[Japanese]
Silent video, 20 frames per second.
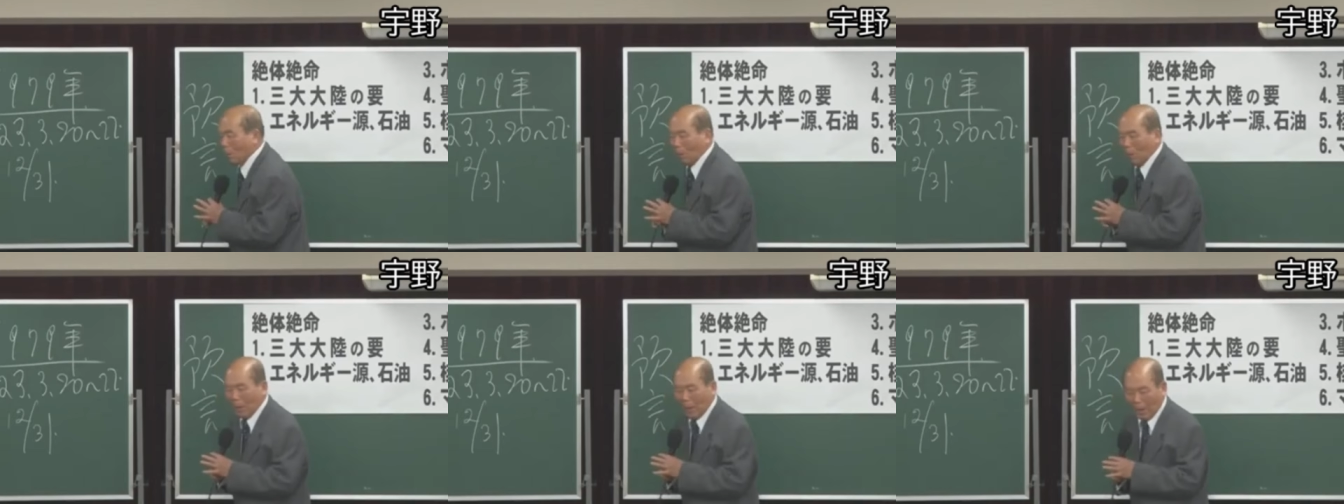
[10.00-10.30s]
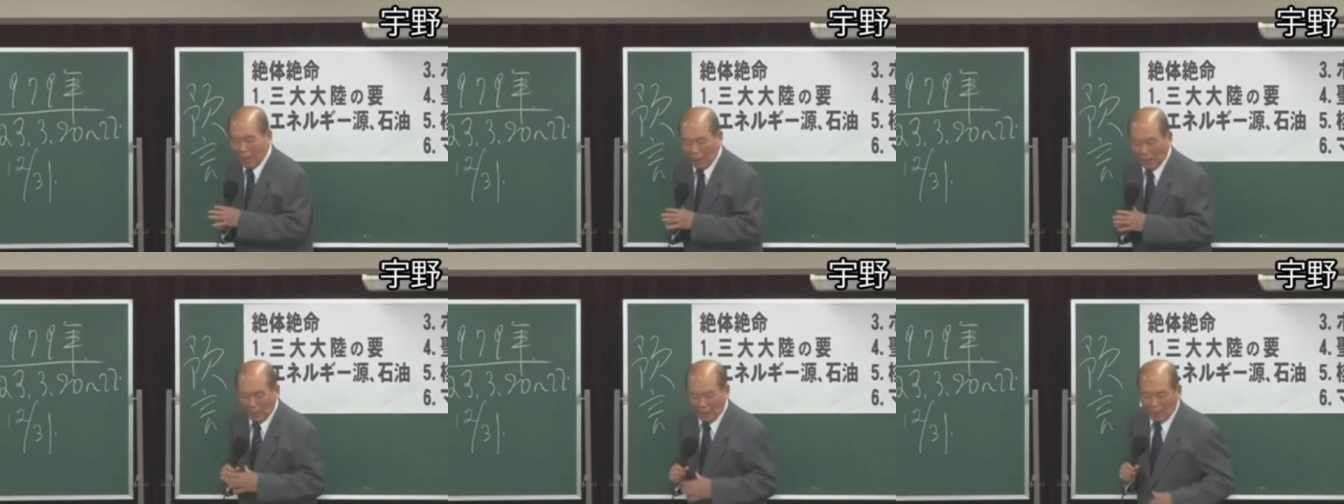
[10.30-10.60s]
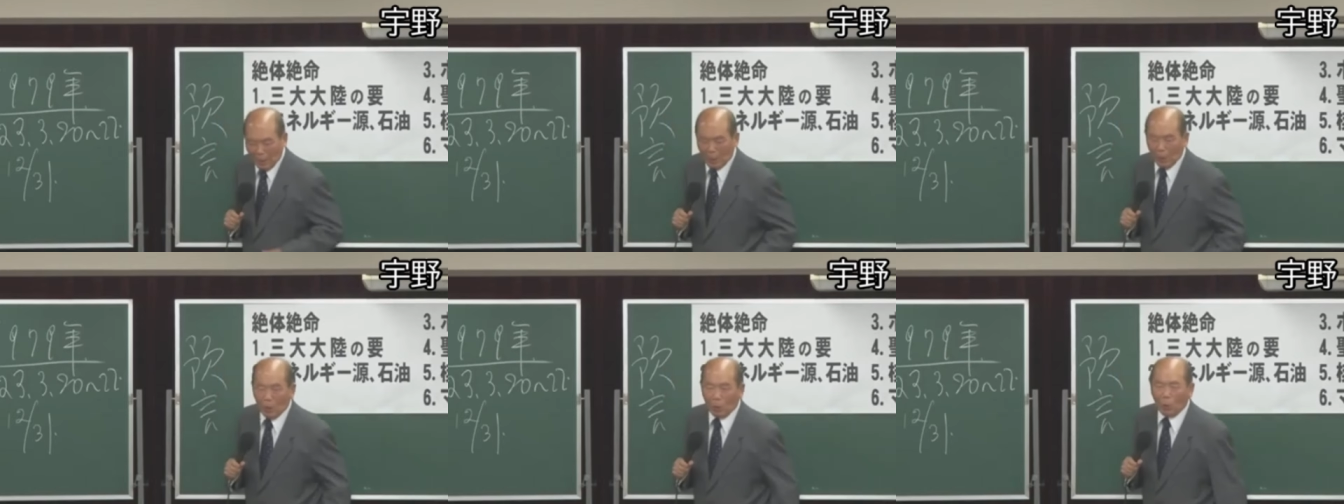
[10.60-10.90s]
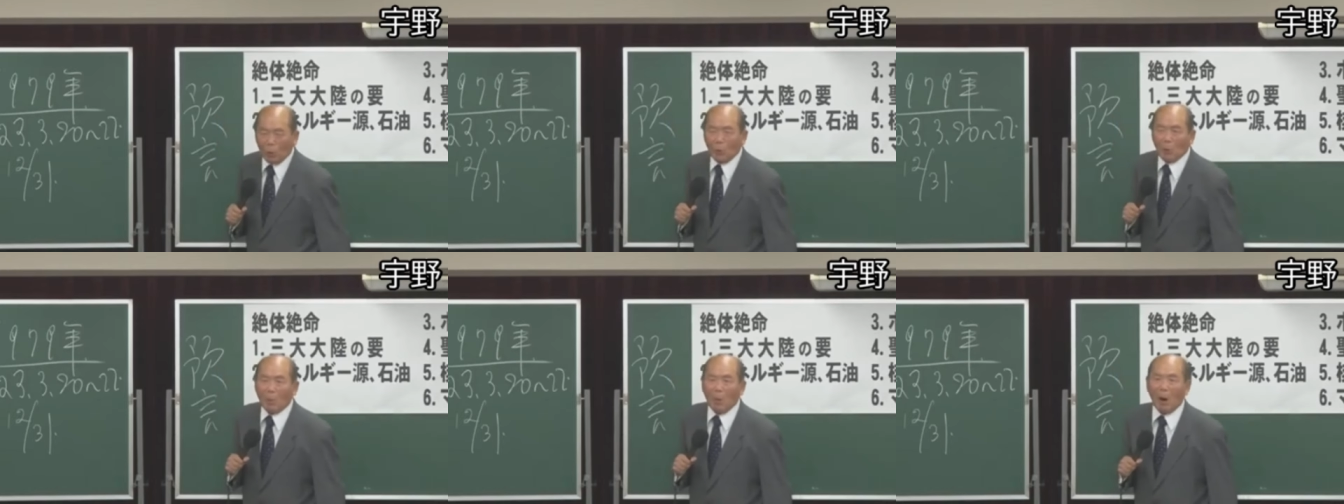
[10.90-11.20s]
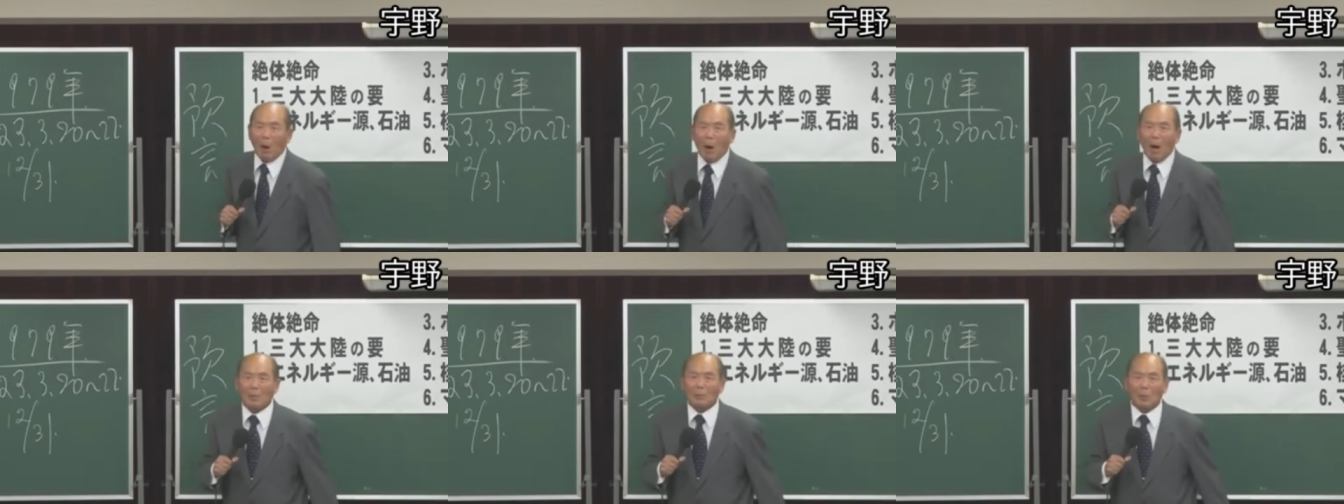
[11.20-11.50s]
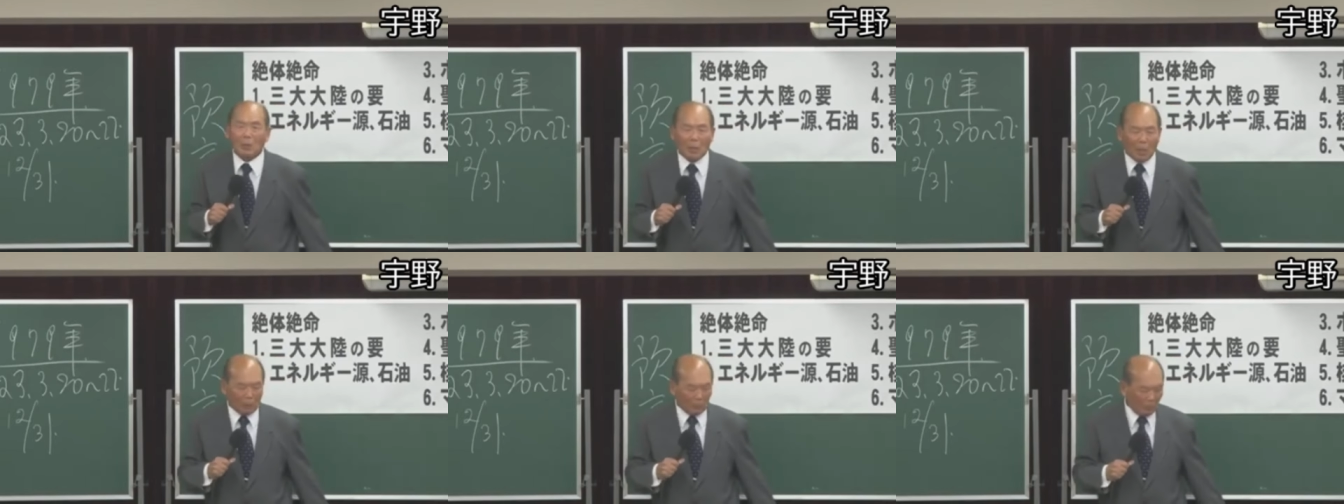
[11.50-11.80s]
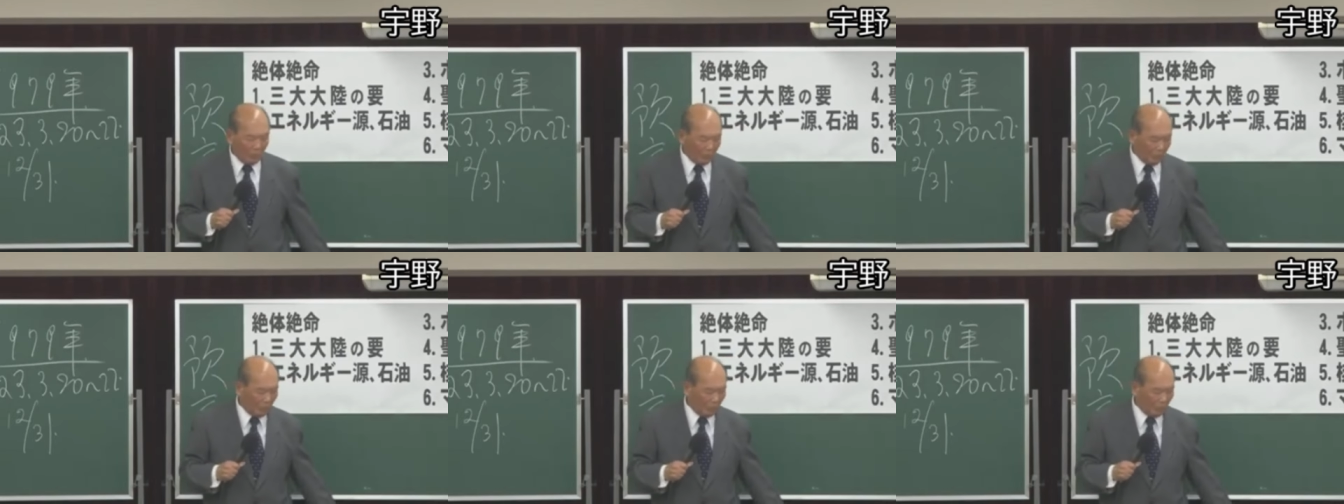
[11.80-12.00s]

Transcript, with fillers: これや言葉を預かる